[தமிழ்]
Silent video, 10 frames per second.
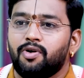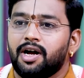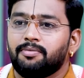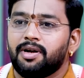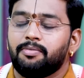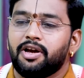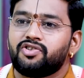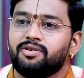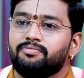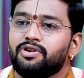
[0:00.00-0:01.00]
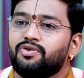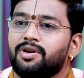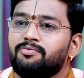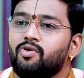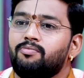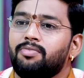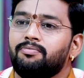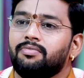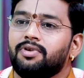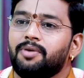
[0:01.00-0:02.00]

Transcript: போகாமல் மேஷம் மிதுனம் கும்பம்